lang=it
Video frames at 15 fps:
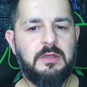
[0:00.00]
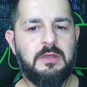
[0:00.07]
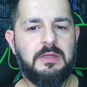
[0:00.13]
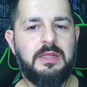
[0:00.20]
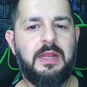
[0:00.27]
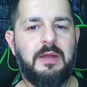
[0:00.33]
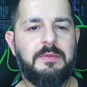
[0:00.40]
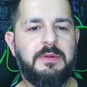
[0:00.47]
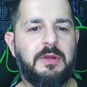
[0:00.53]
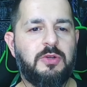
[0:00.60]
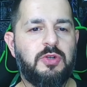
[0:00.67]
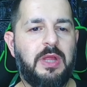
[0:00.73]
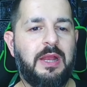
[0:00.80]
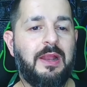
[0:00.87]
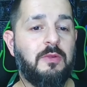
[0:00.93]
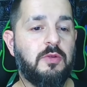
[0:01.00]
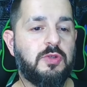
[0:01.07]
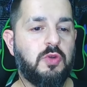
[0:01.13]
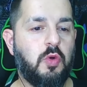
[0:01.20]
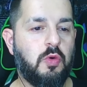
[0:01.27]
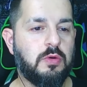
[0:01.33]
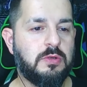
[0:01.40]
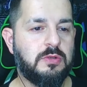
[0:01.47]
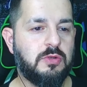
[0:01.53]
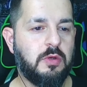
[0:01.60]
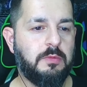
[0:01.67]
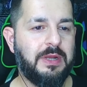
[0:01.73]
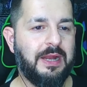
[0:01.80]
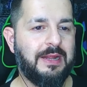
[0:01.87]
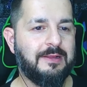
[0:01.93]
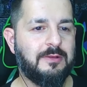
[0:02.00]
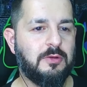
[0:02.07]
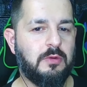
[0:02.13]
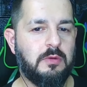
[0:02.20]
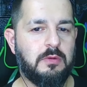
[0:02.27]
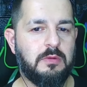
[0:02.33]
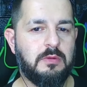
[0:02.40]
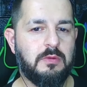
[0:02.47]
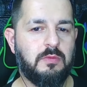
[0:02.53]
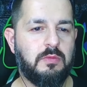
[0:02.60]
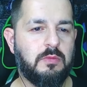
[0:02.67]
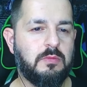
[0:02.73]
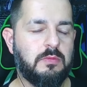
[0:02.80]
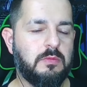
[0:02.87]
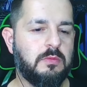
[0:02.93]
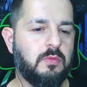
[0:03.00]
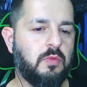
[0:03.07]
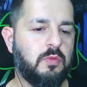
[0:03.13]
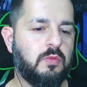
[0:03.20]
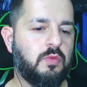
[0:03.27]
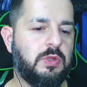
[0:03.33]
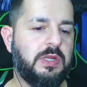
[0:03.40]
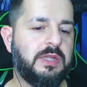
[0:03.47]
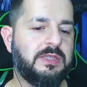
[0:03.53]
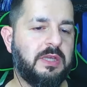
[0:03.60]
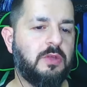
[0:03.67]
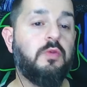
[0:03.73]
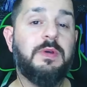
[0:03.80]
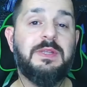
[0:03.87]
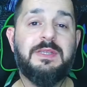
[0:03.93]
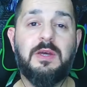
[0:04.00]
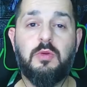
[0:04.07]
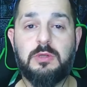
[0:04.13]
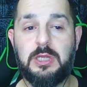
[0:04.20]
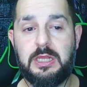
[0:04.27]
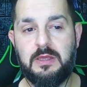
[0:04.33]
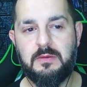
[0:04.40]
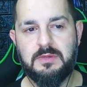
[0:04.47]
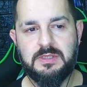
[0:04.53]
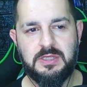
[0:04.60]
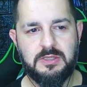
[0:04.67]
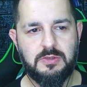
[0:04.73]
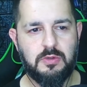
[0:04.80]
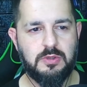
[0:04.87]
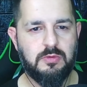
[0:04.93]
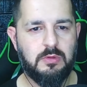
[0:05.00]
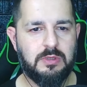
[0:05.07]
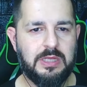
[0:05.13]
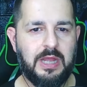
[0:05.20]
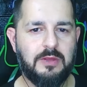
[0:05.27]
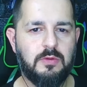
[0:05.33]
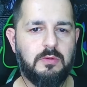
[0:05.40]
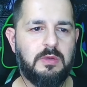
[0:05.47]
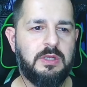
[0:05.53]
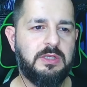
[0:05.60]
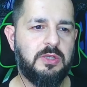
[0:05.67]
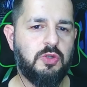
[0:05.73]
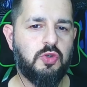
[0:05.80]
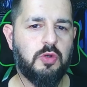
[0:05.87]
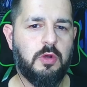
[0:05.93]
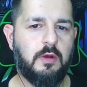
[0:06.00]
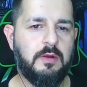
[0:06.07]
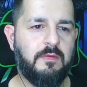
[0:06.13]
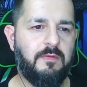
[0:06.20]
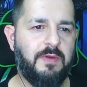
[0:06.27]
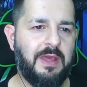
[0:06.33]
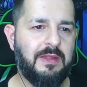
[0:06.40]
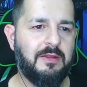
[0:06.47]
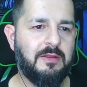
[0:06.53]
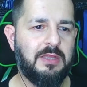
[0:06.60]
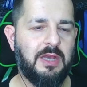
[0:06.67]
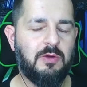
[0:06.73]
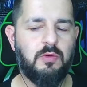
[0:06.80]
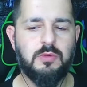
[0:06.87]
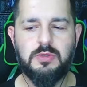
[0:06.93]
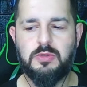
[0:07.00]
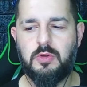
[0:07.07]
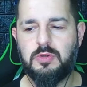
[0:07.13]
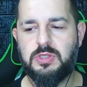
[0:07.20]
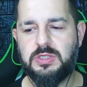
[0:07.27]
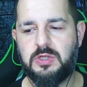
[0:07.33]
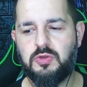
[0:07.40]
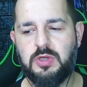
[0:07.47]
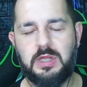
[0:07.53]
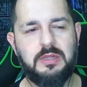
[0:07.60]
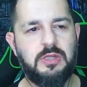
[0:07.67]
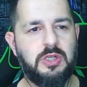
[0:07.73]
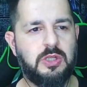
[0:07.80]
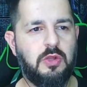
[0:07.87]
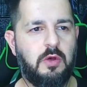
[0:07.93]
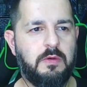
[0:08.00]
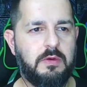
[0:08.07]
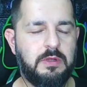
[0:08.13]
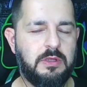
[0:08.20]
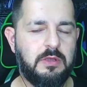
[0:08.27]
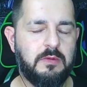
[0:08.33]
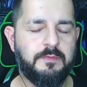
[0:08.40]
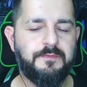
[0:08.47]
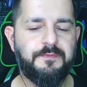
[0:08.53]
della prima giornata dell'anno scorso, peraltro Udinese Juve 0-3, stesso risultato. Lì si giocò il 20 agosto, oggi si è giocato il 19, quindi